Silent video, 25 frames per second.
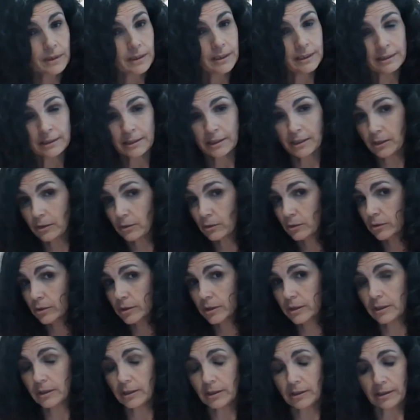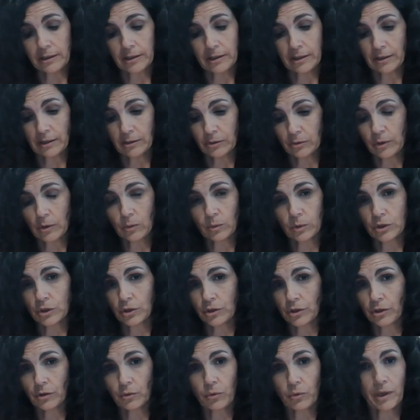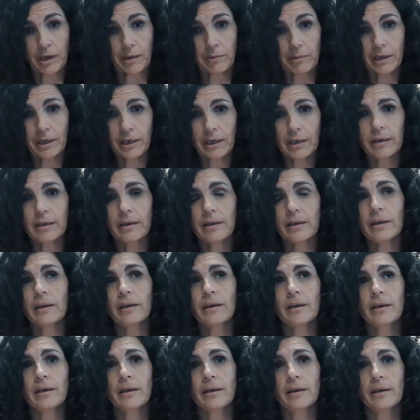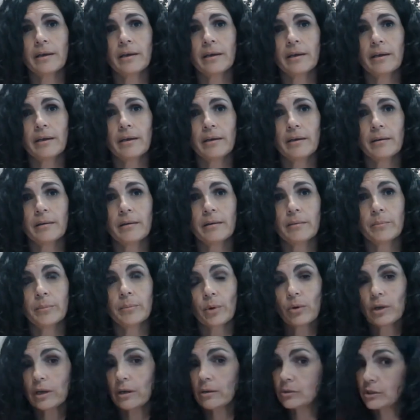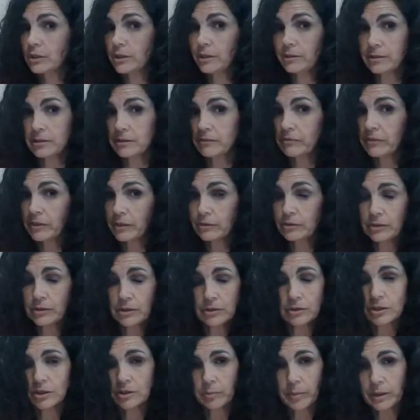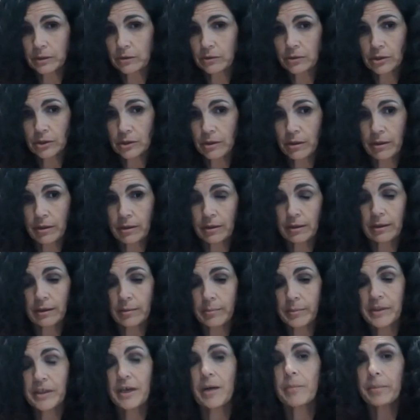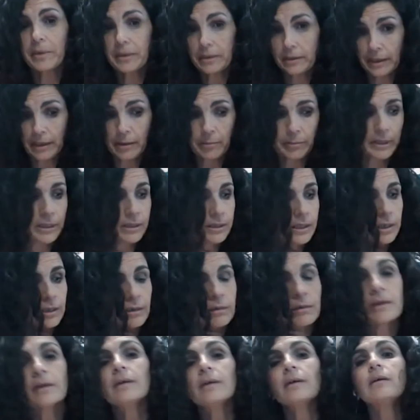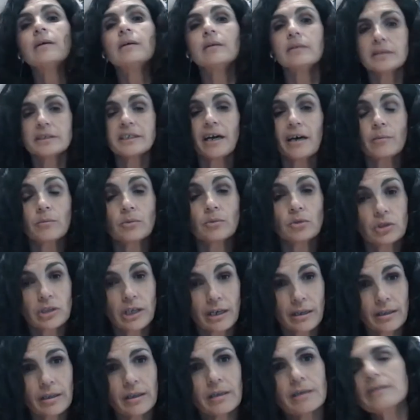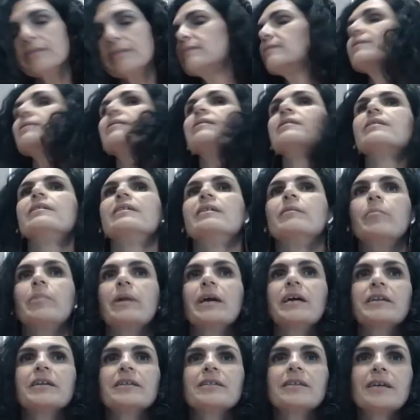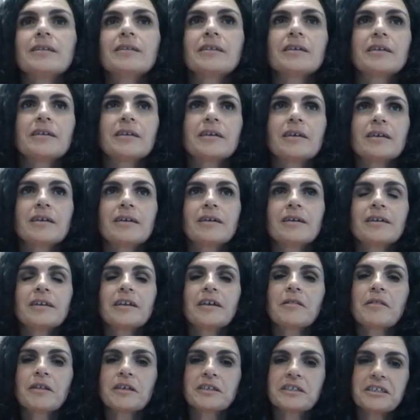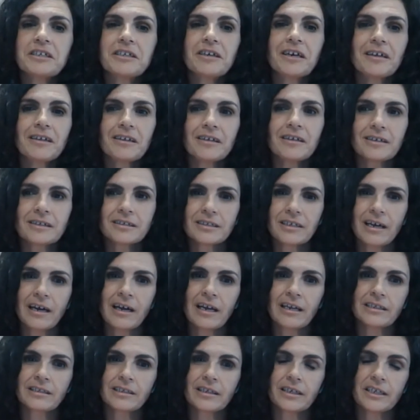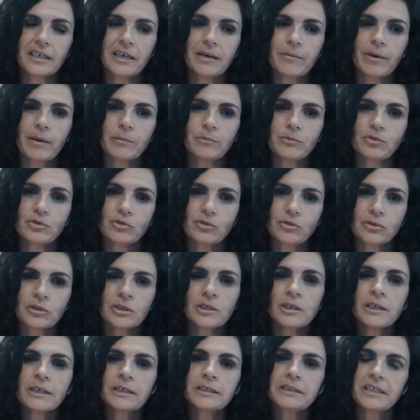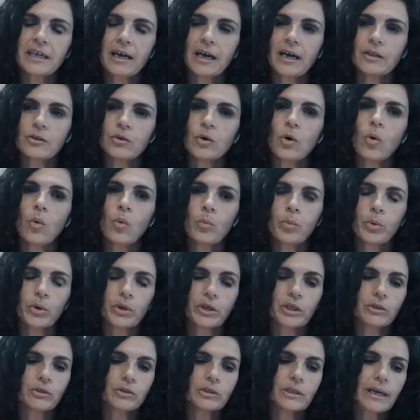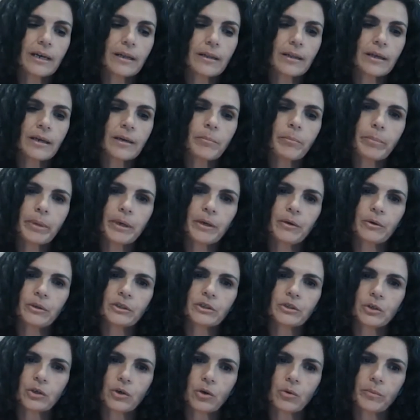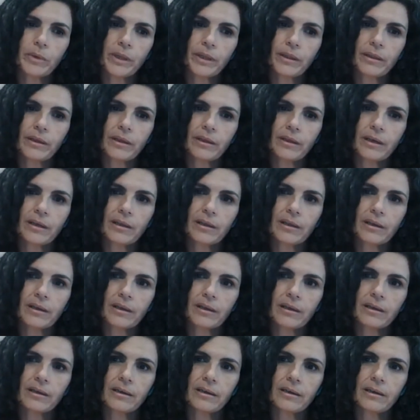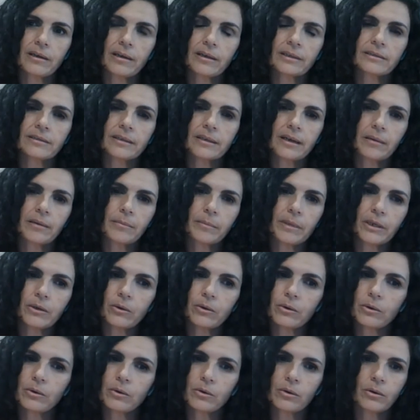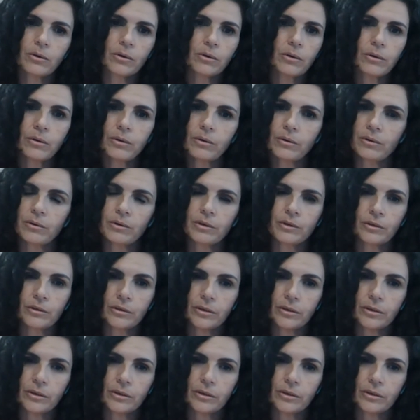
Es cierto y es una cuestión indudable, eh, por lo que los científicos y los expertos dicen que medioambientalmente llegamos tarde, el planeta tiene necesidades a las que ya vamos llegando un poquito tarde, pero estoy convencida de que este camino